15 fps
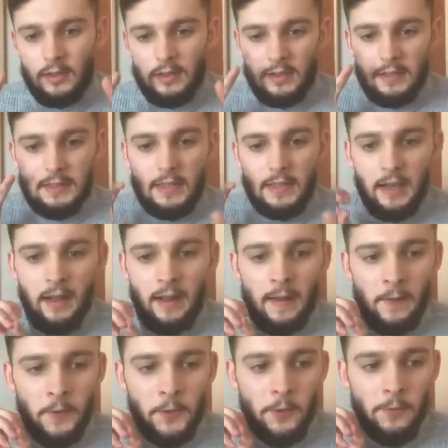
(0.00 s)
il y
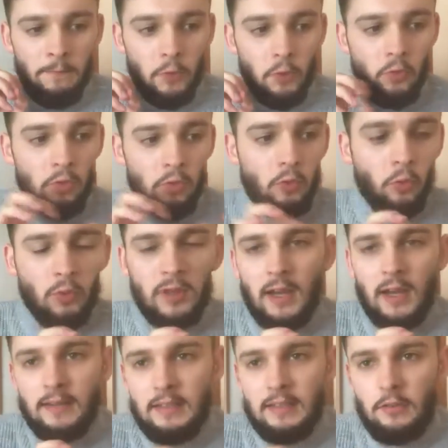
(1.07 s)
a euh, une
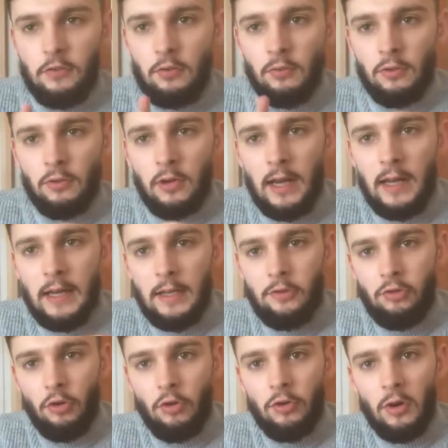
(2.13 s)
contradiction dans la
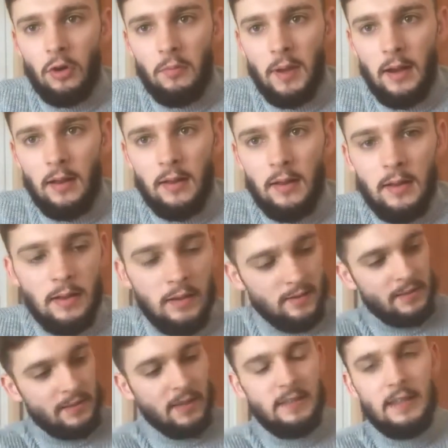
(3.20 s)
lecture normale.
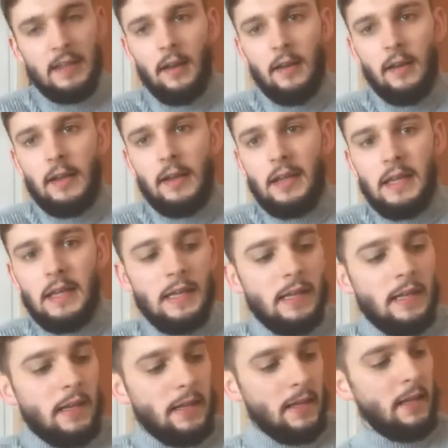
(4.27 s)
C'est-à-dire,
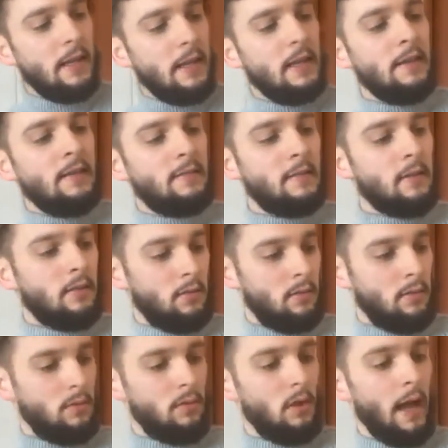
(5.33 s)
ils, lisent
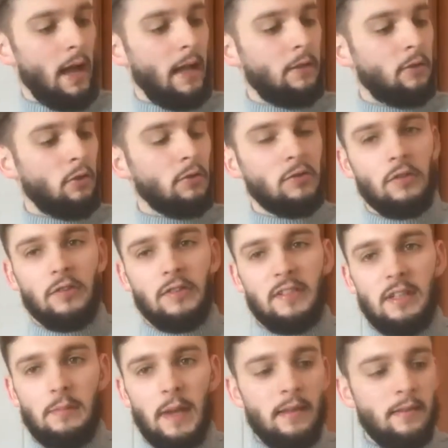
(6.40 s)
à 30
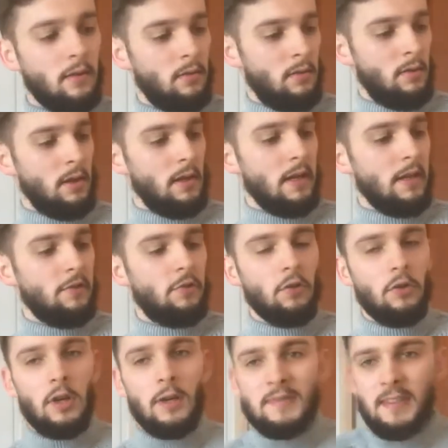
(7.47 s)
cm, les yeux
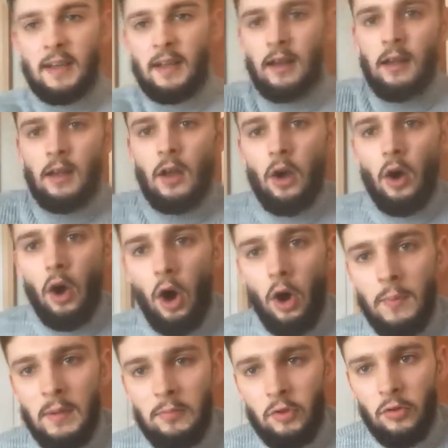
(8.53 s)
comme ça, en
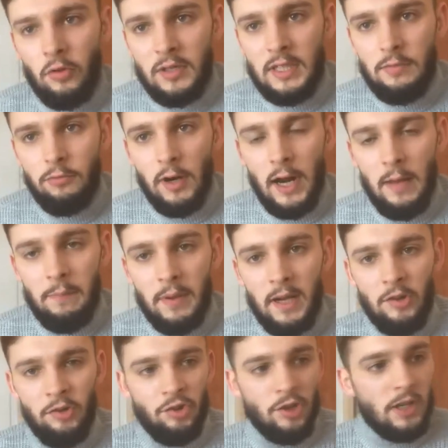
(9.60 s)
même temps qu'ils voient la
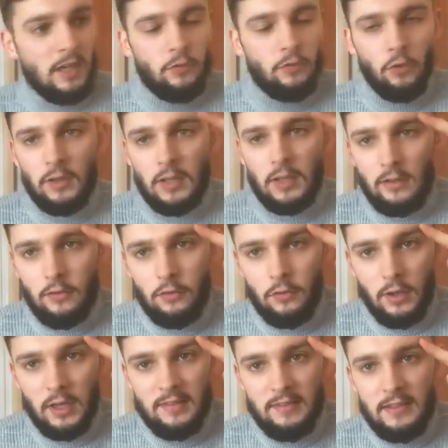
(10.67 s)
page, ils sont en train de se
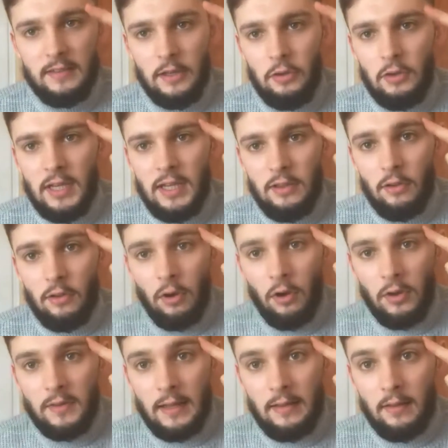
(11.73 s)
réciter une ligne dans leur
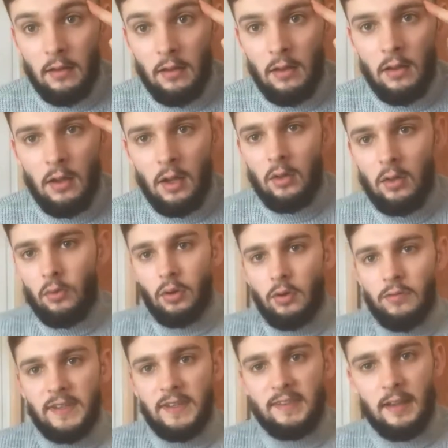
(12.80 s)
tête. Mhm. Donc en
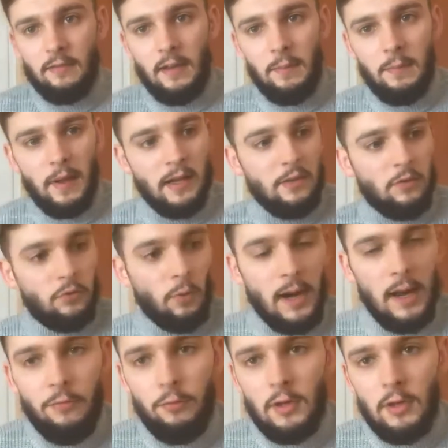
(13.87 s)
fait, ça va pas. Ils sont à
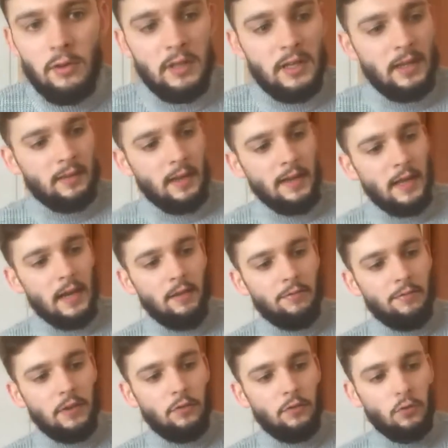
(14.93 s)
la fois dans le détail et la
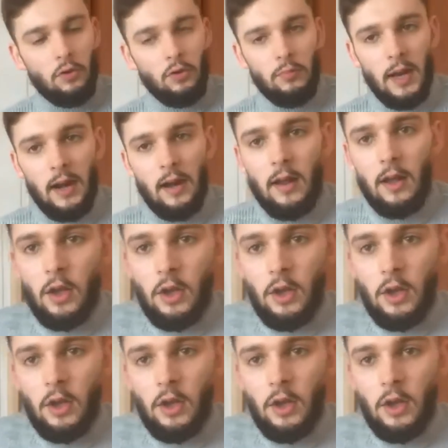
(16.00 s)
vision globale.